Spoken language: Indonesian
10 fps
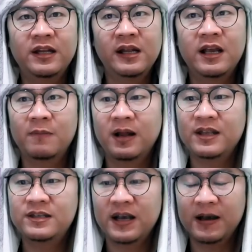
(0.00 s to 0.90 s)
di Liga
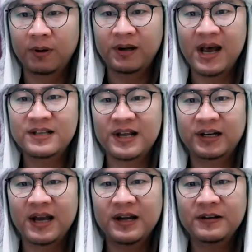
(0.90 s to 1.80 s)
Malaysia
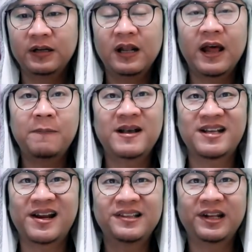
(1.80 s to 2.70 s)
berdasarkan nilai
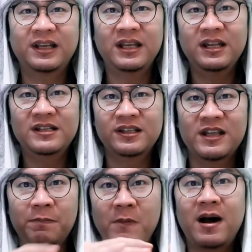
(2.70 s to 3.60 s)
pasaran terkini
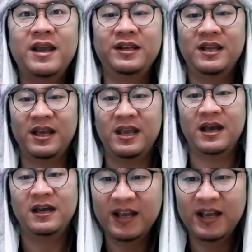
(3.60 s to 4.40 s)
setiap pemainnya ya.